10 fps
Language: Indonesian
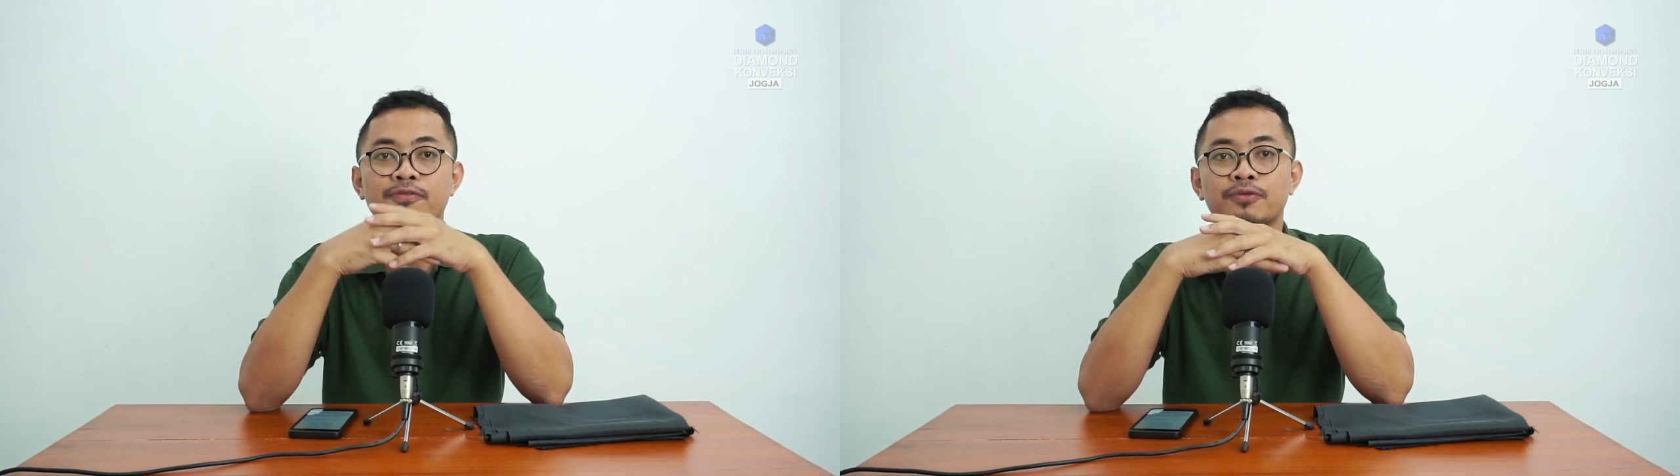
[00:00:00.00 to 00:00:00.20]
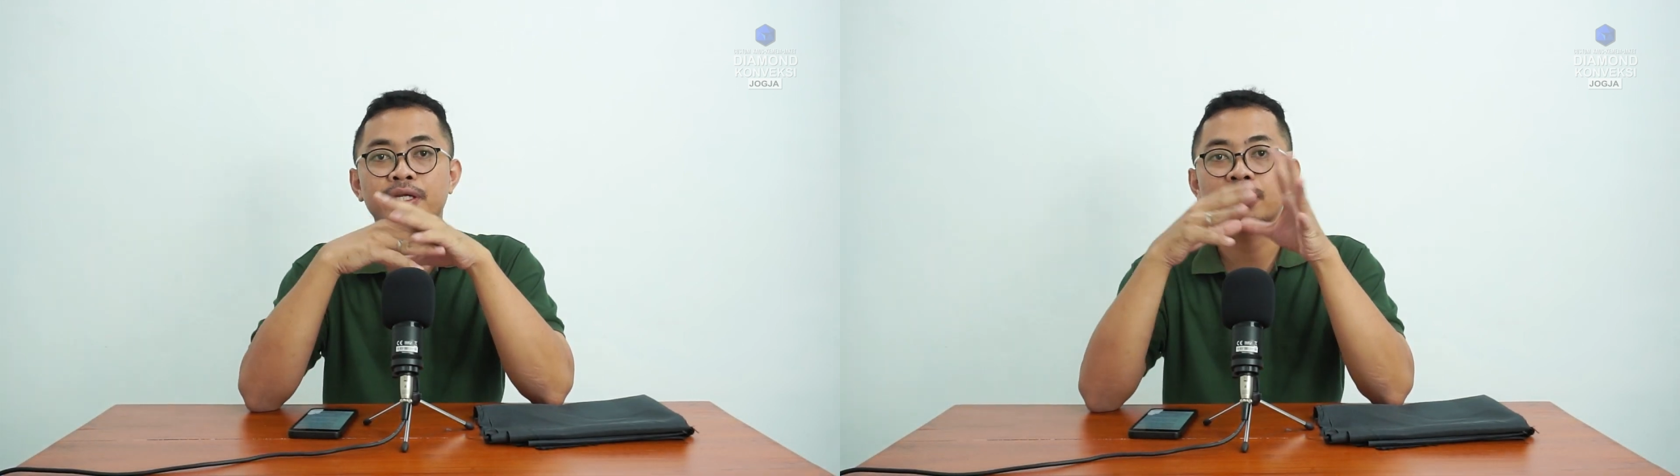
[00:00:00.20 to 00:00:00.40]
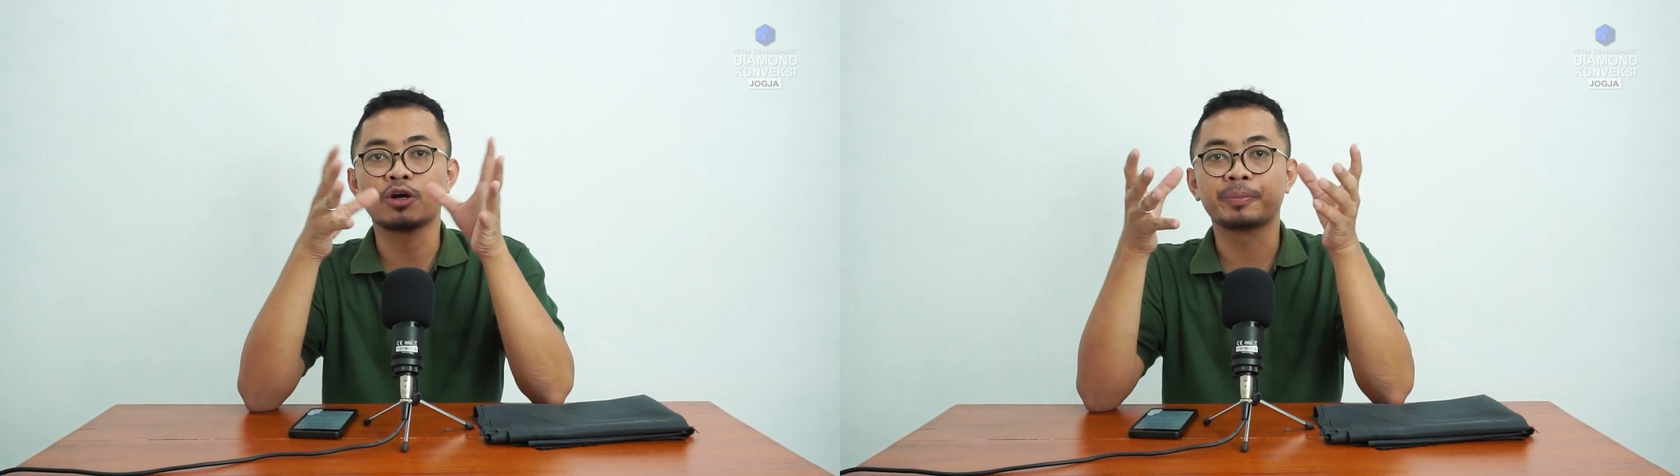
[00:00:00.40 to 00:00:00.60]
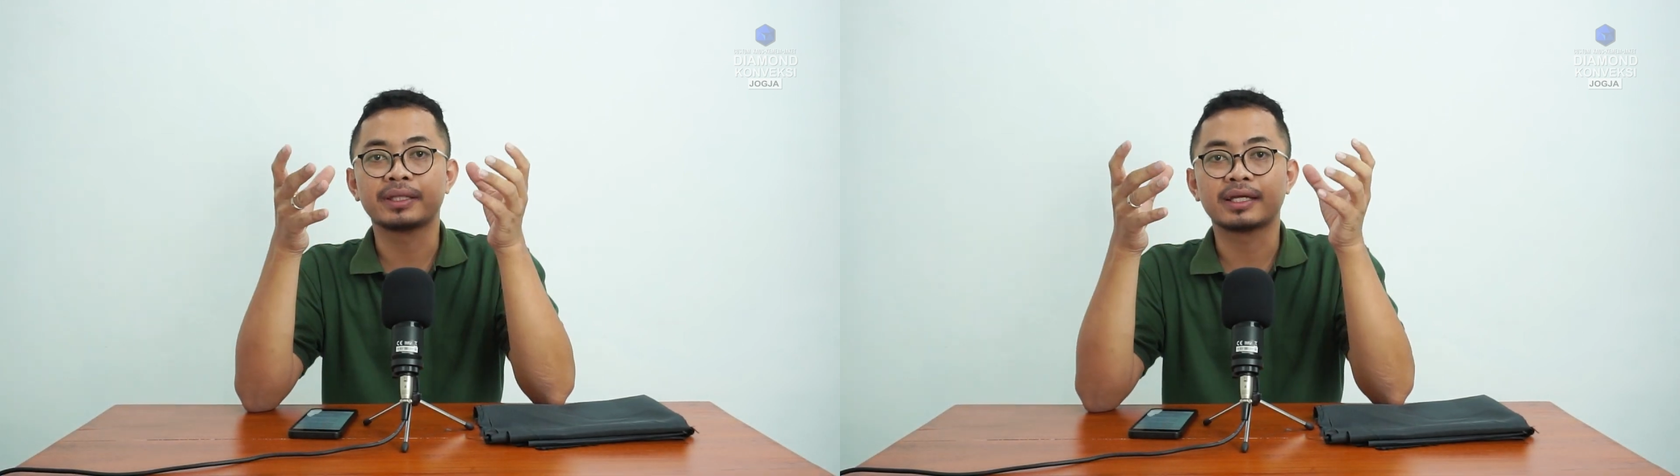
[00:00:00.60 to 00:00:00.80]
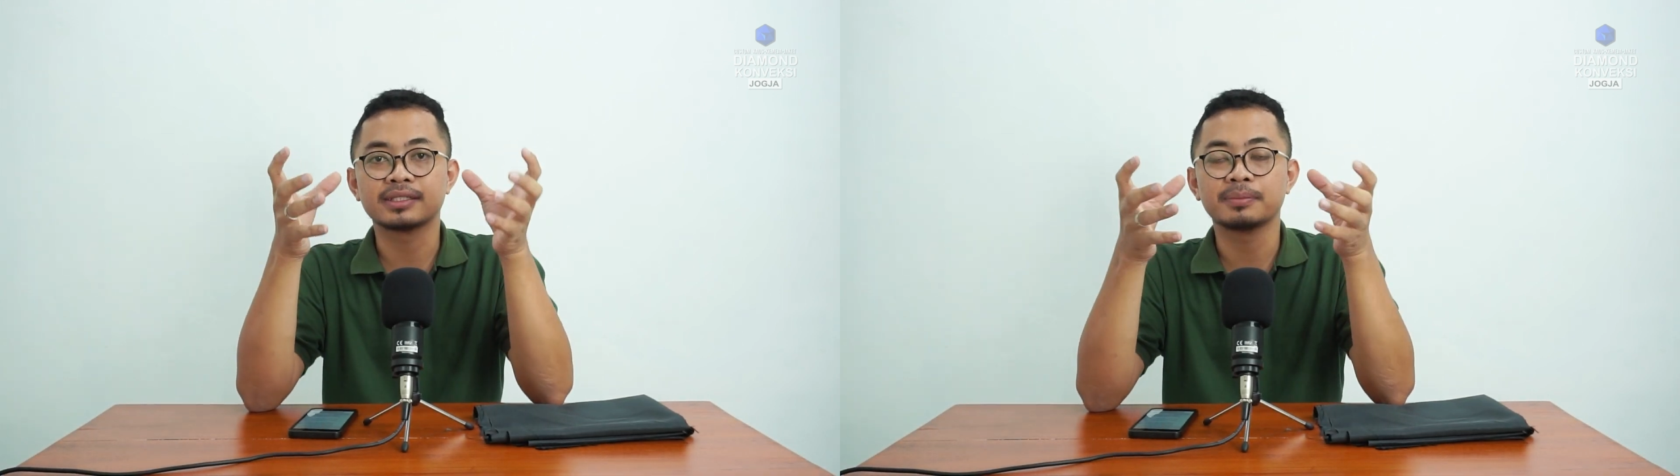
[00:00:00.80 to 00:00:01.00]
furing
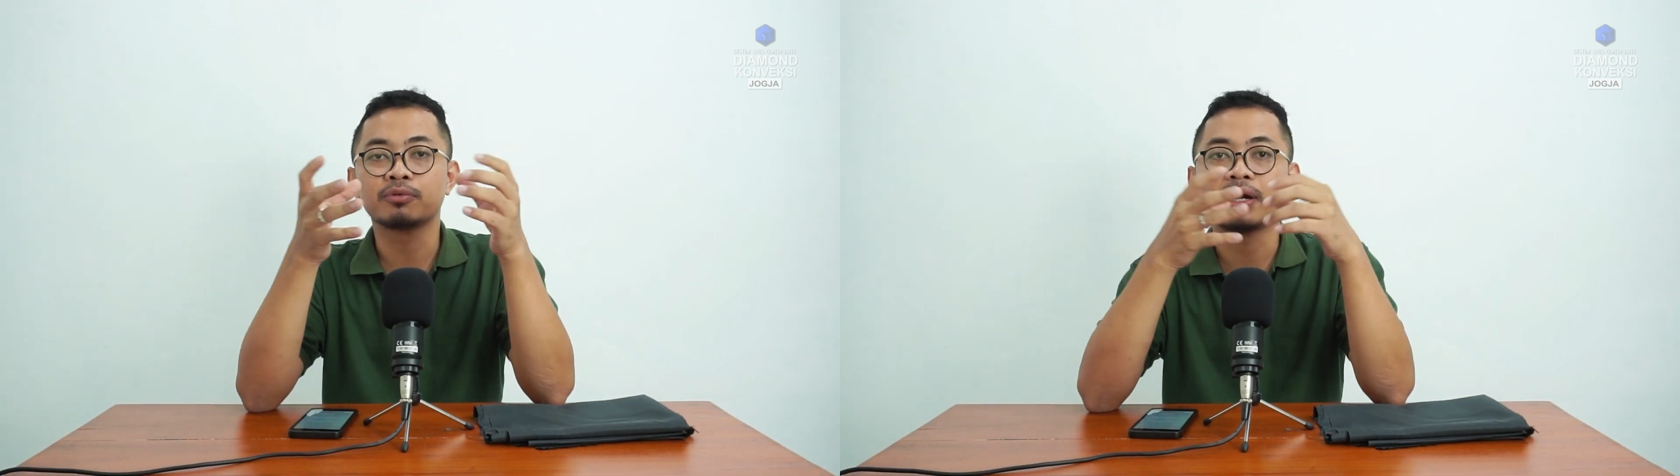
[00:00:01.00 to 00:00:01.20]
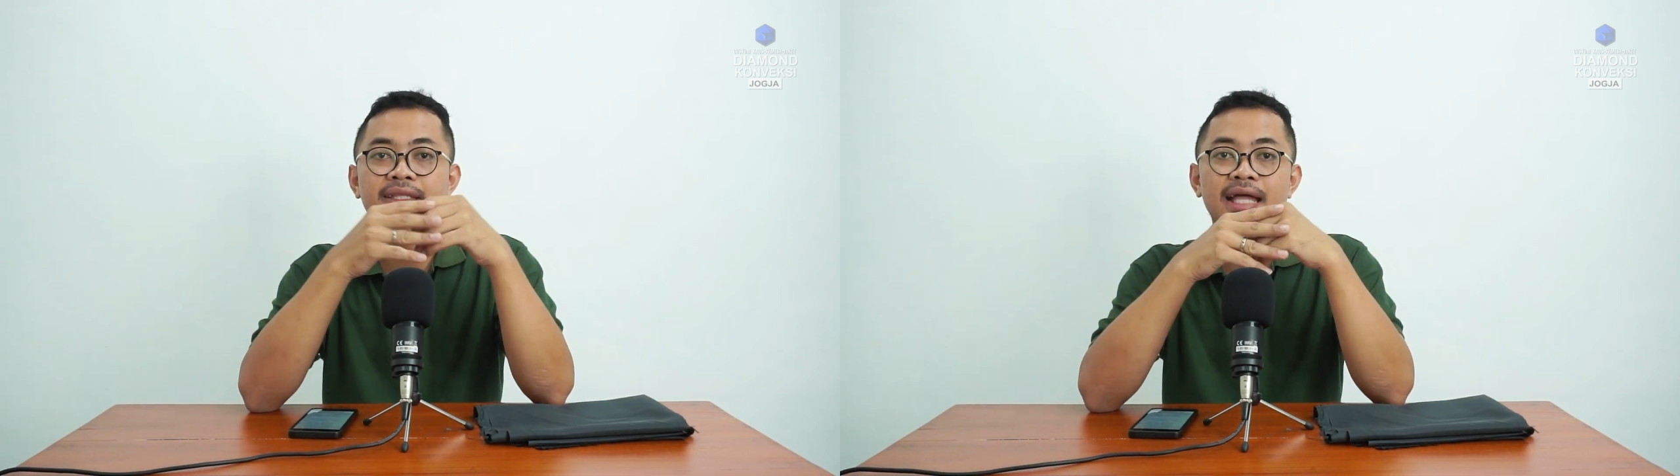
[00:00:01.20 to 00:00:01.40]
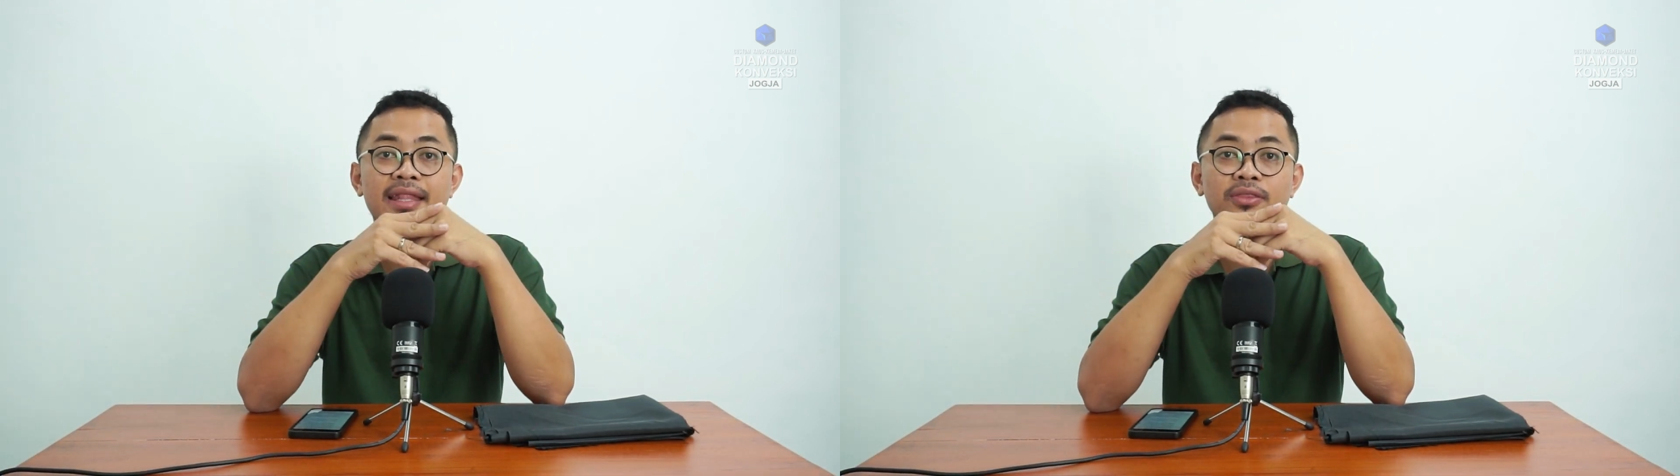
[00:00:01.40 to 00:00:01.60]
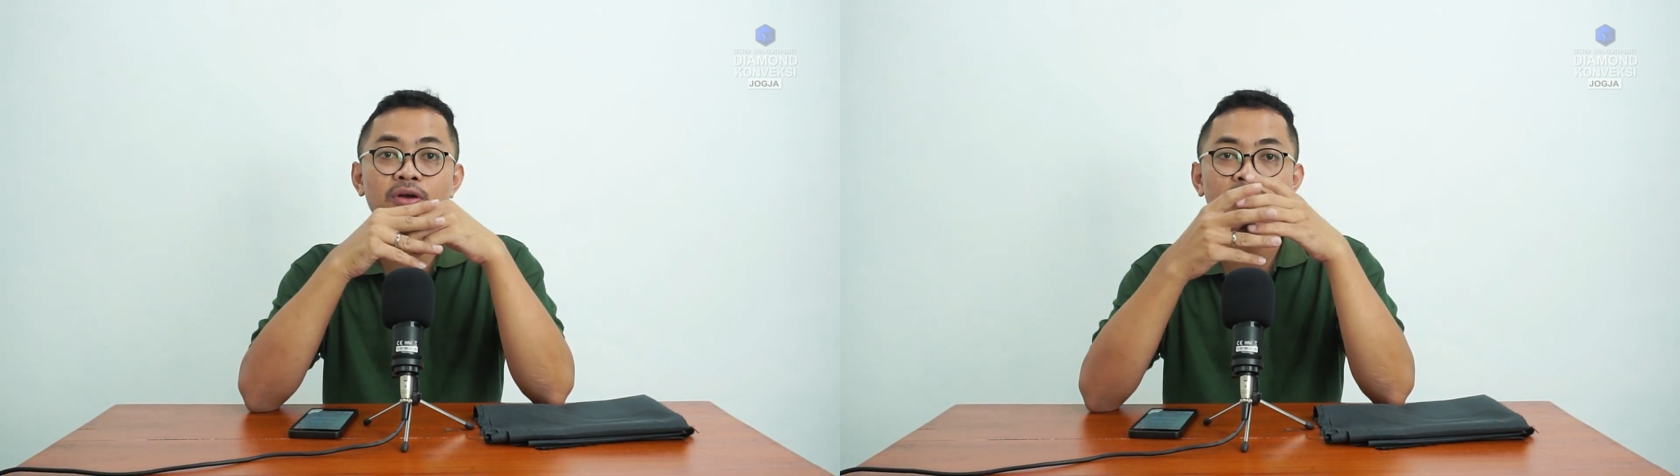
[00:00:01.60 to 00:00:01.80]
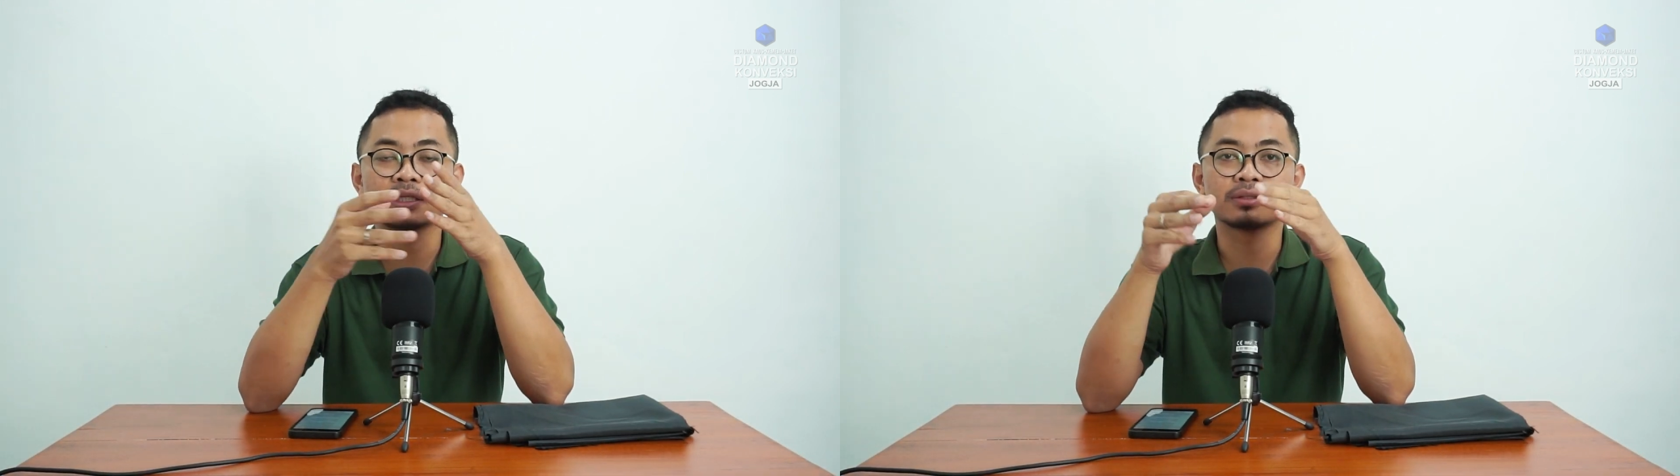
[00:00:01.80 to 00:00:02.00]
kombinasi buat
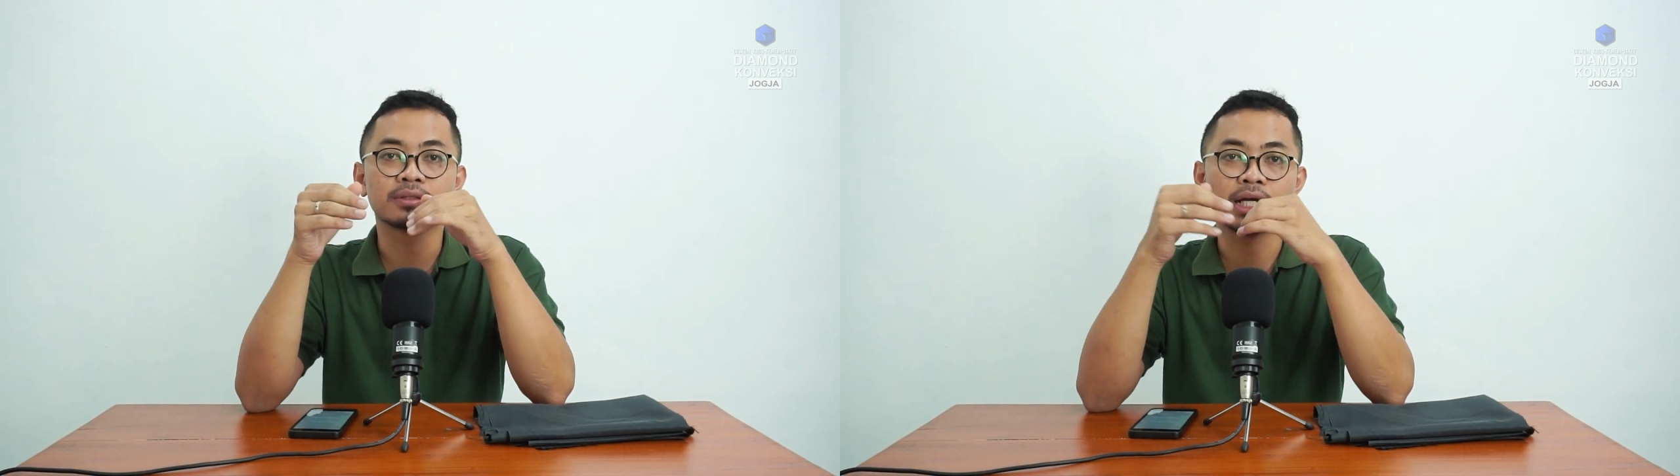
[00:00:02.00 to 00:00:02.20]
kantong itu.